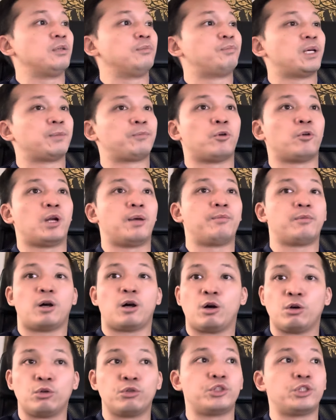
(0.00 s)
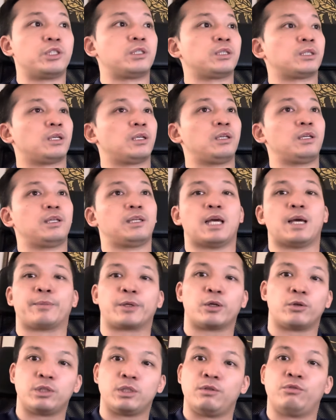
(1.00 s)
pas de problème, enregistré et
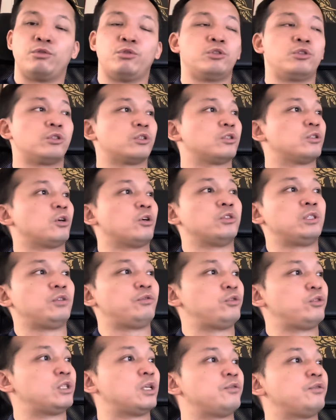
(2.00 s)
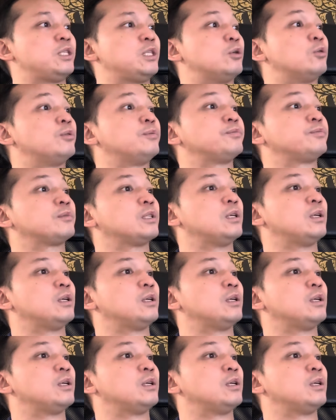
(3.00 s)
après on diffuse, euh, on diffuse la vidéo.